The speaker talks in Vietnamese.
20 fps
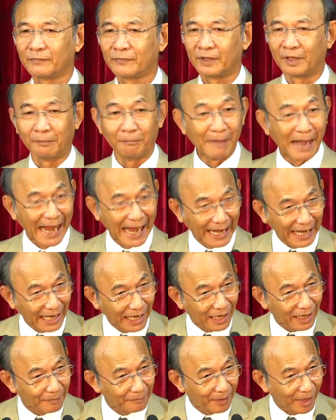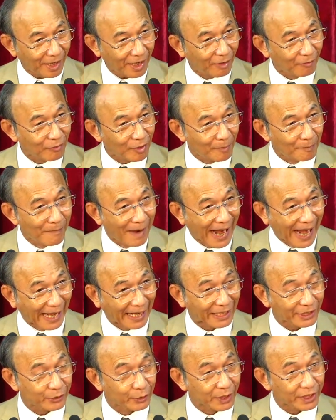Bàn mà không có bàn
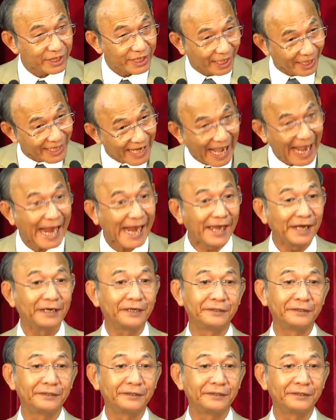cái chuyện chánh đáng.